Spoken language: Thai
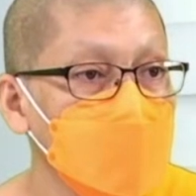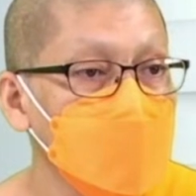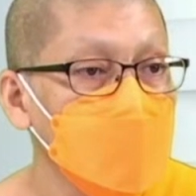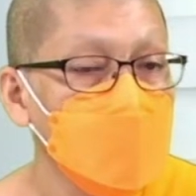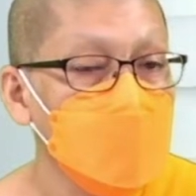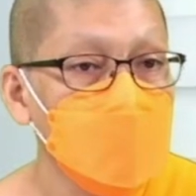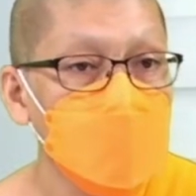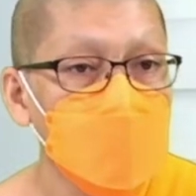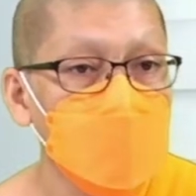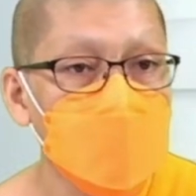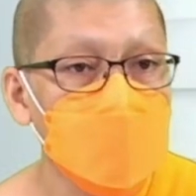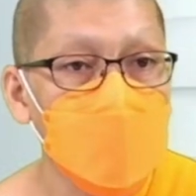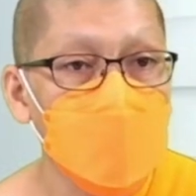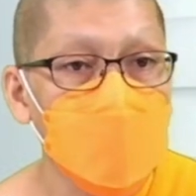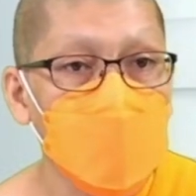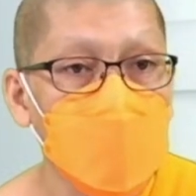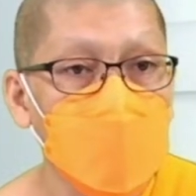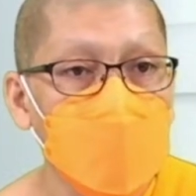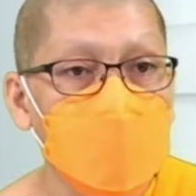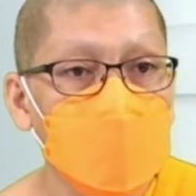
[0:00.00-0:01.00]
โยมอร
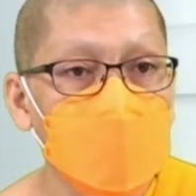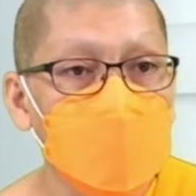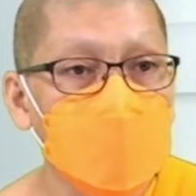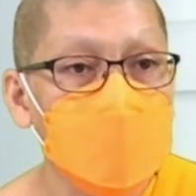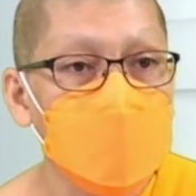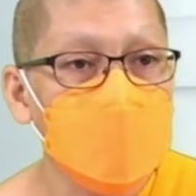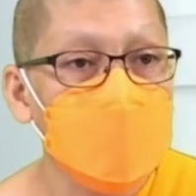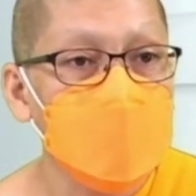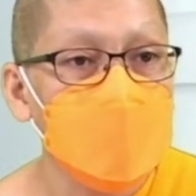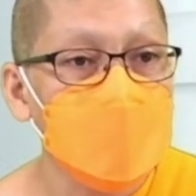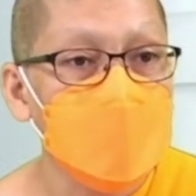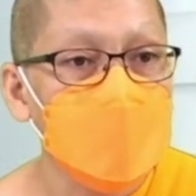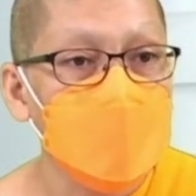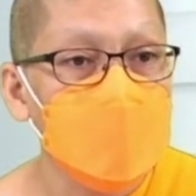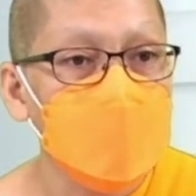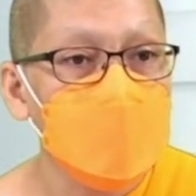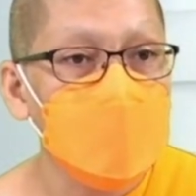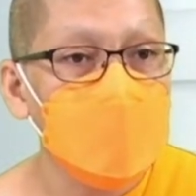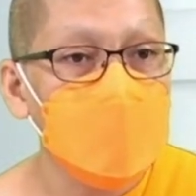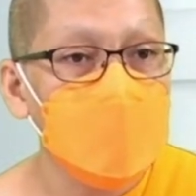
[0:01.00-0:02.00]
พันธ์
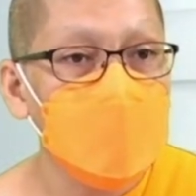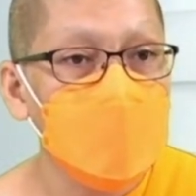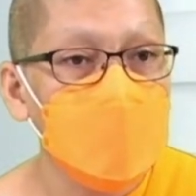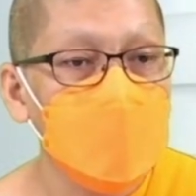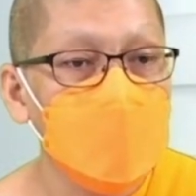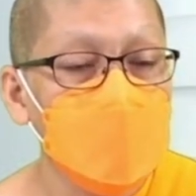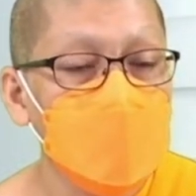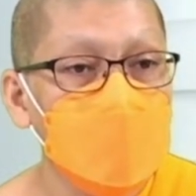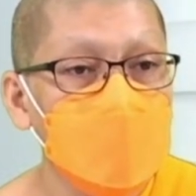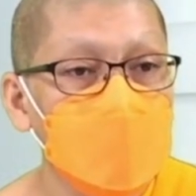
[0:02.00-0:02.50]
โยม